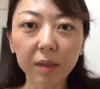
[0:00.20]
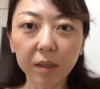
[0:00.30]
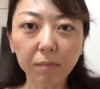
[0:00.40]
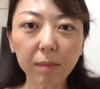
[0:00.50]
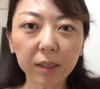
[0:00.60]

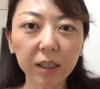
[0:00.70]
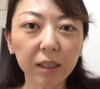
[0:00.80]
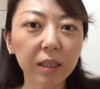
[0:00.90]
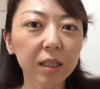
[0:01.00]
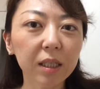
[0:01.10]
土間知
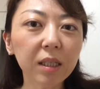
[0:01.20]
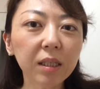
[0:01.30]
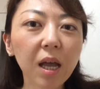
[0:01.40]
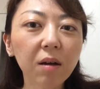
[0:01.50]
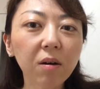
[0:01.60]
識認
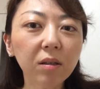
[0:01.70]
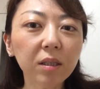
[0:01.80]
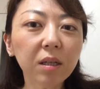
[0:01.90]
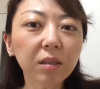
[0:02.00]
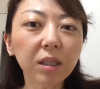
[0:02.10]
定
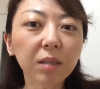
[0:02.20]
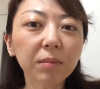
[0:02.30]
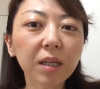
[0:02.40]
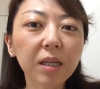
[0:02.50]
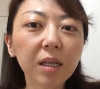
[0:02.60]
コーチの西
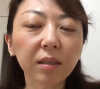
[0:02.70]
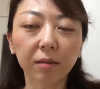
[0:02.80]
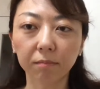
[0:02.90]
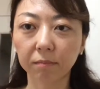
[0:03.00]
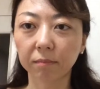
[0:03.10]
村で
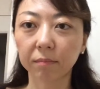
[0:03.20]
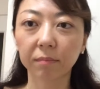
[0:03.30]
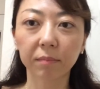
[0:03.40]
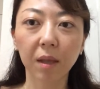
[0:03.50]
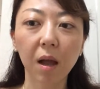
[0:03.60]
す。
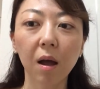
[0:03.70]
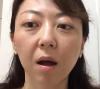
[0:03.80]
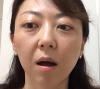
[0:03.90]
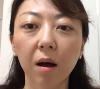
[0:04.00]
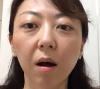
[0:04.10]

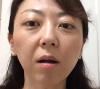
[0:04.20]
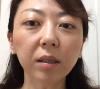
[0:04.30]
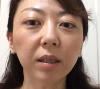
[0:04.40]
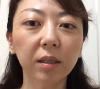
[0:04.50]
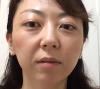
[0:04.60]

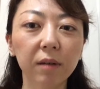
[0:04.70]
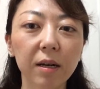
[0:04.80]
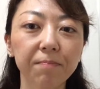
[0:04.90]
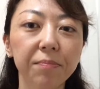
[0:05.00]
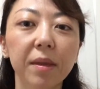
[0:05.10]
本日
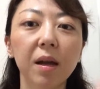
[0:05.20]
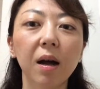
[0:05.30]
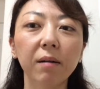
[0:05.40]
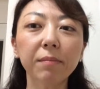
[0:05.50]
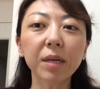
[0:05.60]
は、
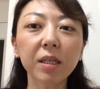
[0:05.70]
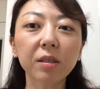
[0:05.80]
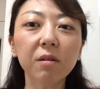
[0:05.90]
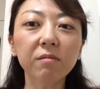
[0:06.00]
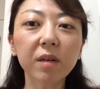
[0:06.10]

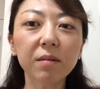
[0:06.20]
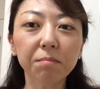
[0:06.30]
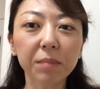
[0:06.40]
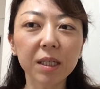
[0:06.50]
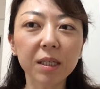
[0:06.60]
アファメーションは
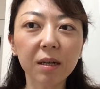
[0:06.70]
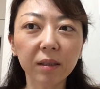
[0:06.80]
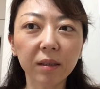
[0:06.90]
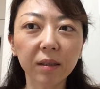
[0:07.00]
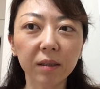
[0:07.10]
短
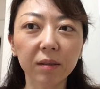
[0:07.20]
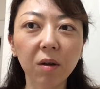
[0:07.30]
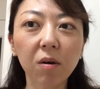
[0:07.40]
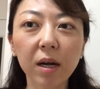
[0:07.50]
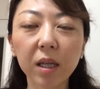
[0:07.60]
く
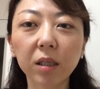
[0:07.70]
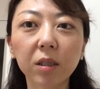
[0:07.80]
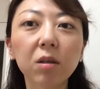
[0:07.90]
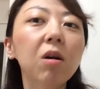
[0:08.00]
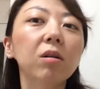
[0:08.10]
のお
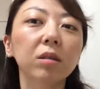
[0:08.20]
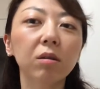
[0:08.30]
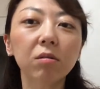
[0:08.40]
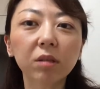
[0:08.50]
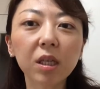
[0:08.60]
話の
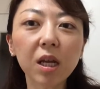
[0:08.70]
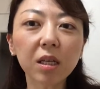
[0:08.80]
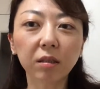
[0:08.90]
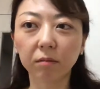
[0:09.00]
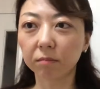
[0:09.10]
その2
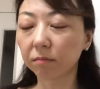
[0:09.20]
です。